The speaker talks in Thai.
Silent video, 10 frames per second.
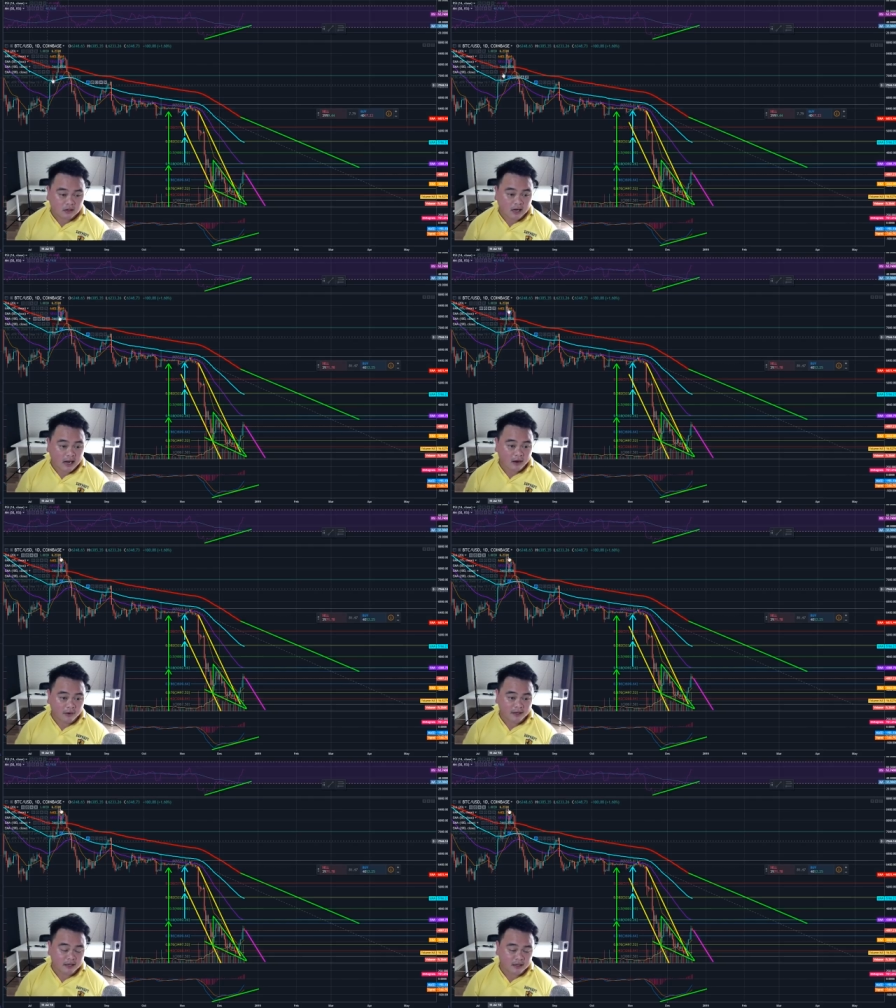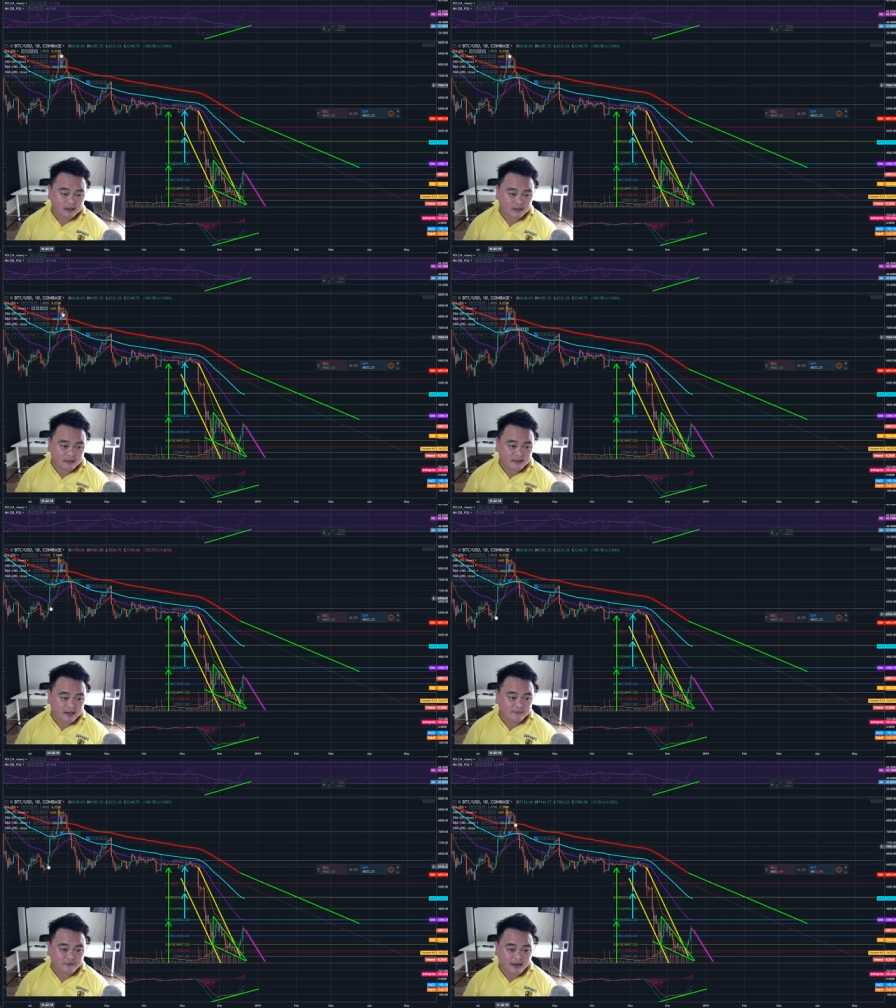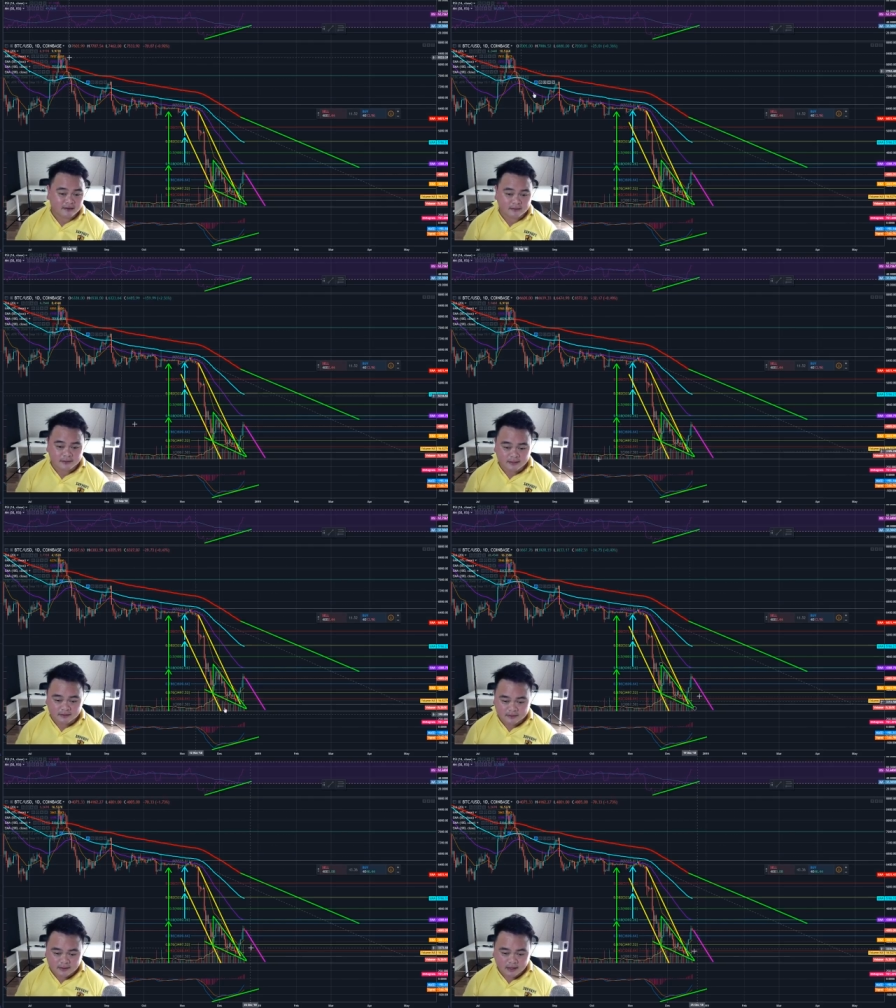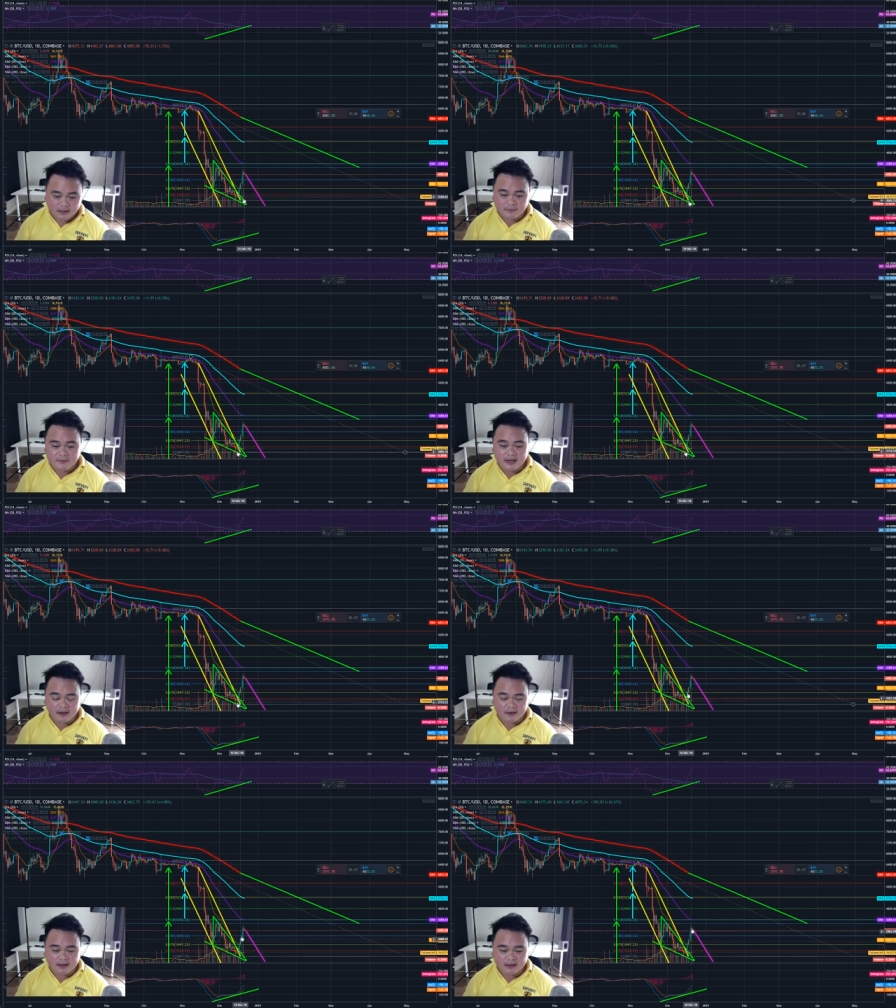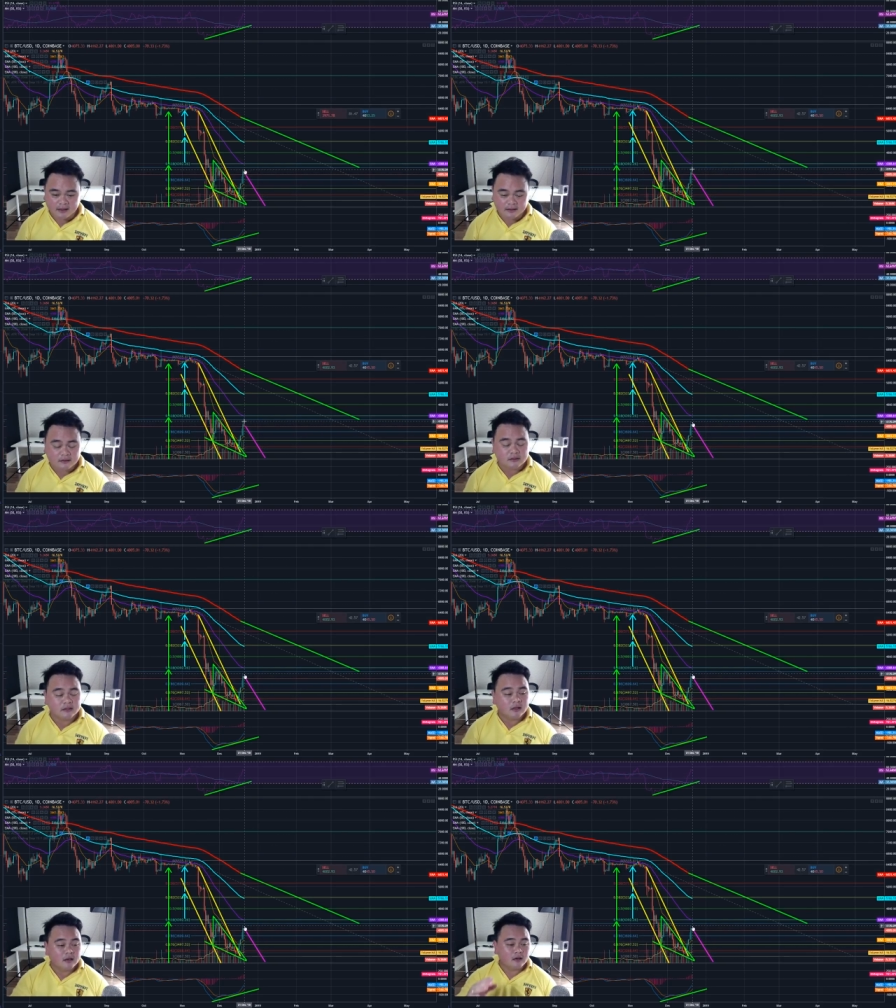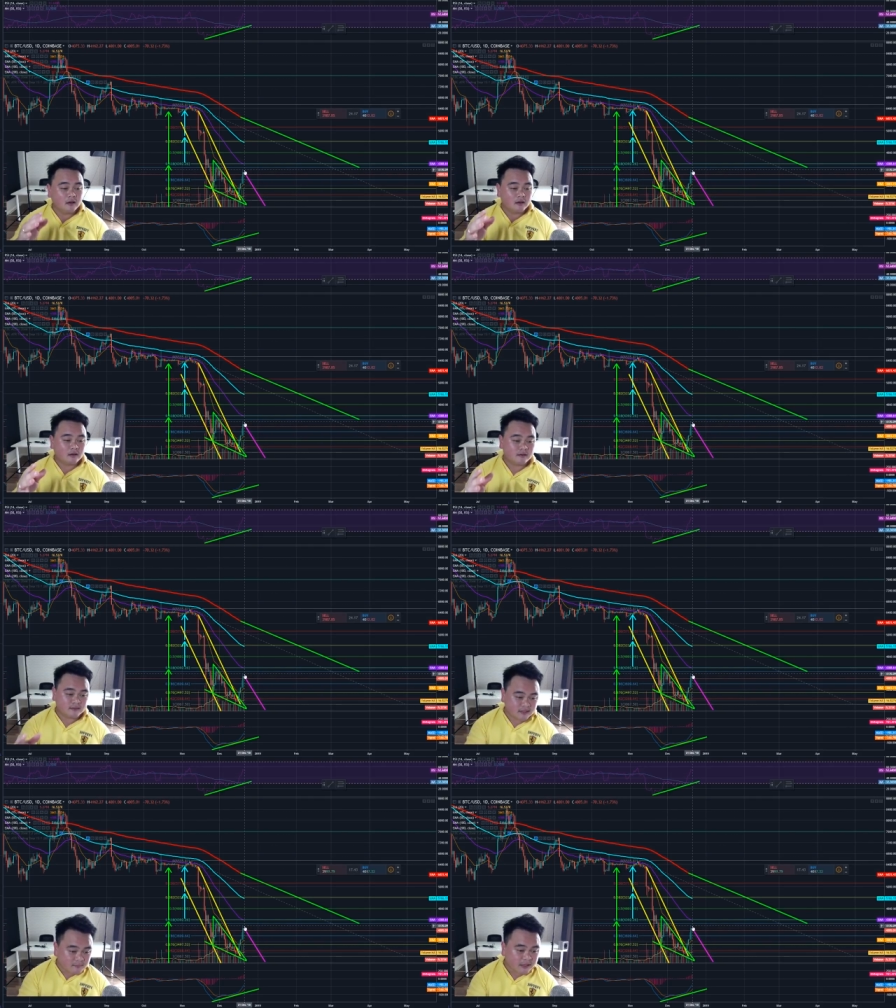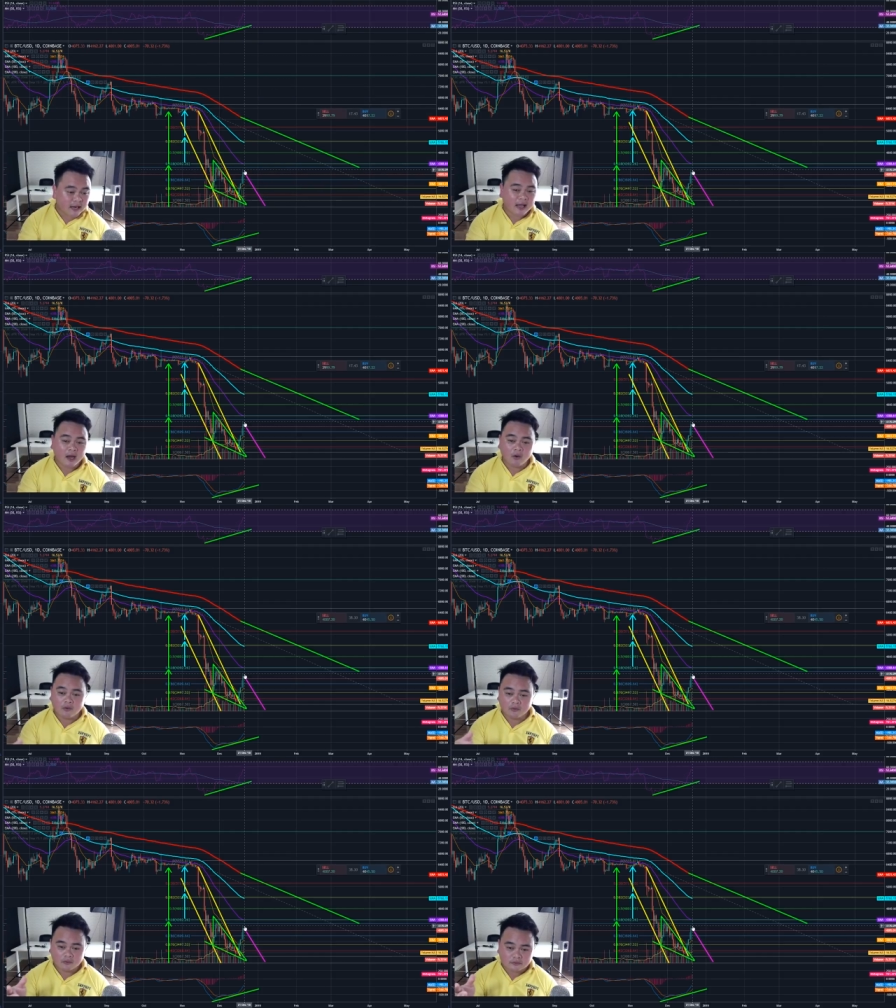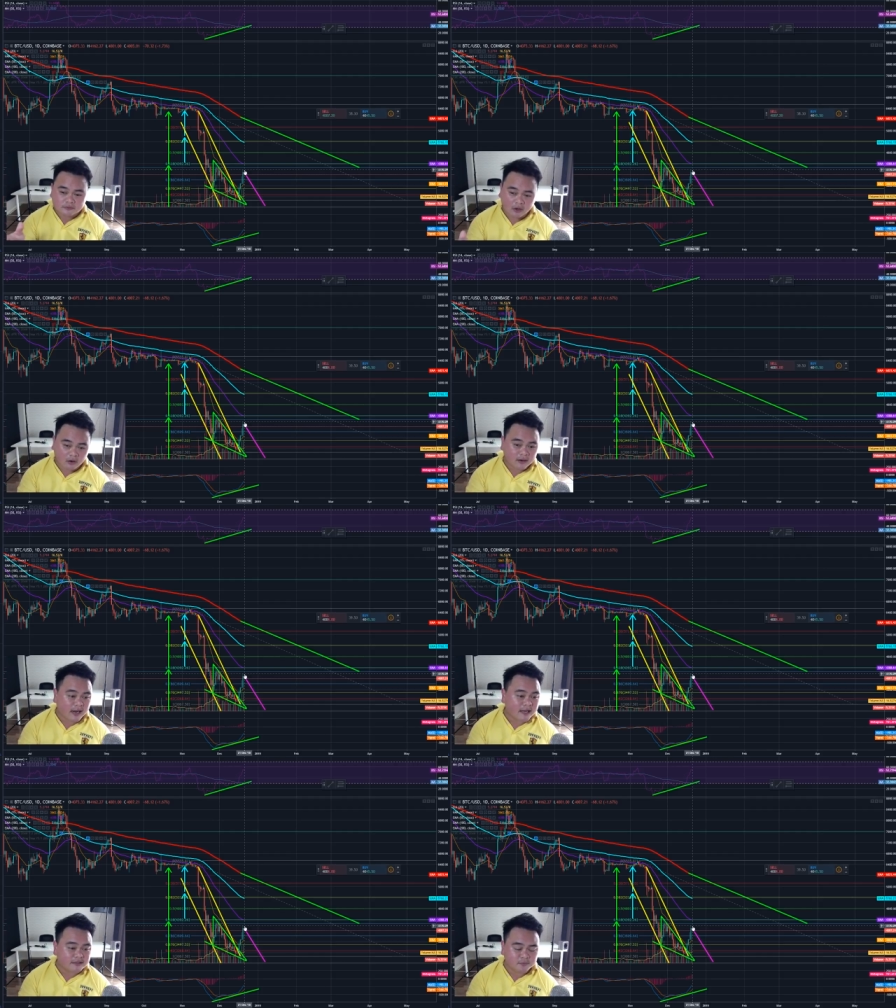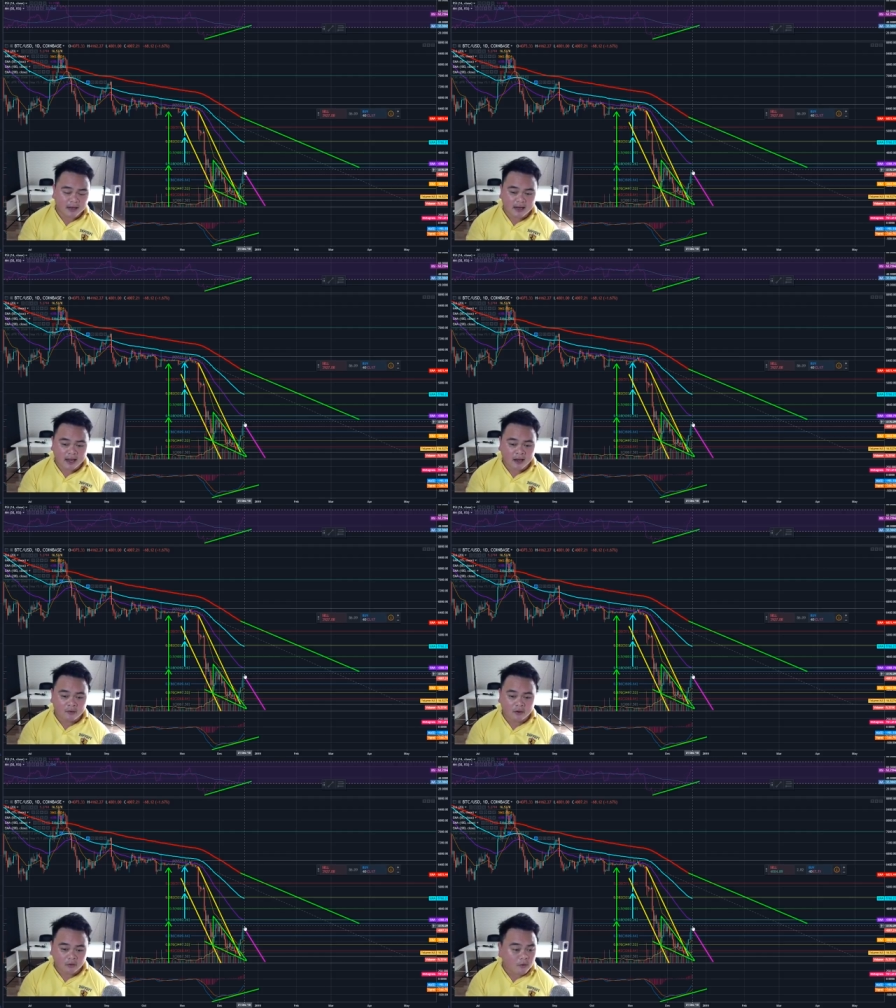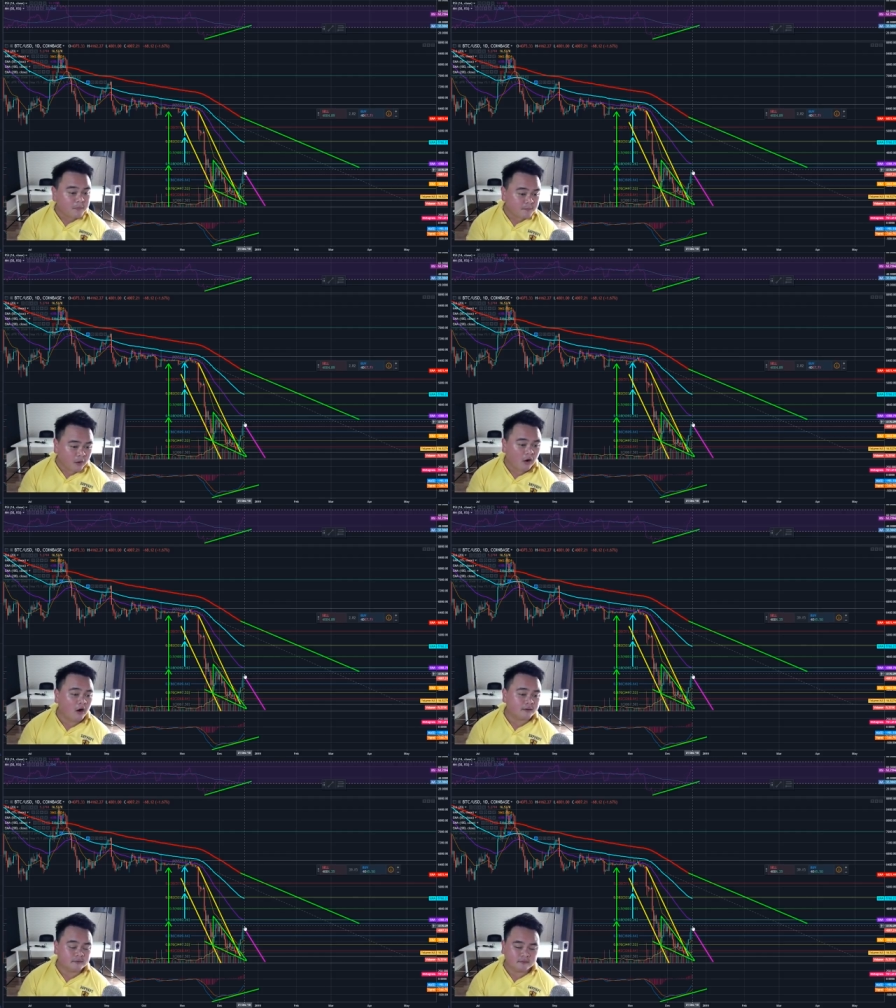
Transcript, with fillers: ข่าวไอ้เนี่ย ETF กันใช่ไหมอันนี้ไม่มีข่าวอะไรเลยก็คือจะสิ้นปีแล้ว2ใกล้คริสต์มาสแล้วเขาก็ปิดพอร์ต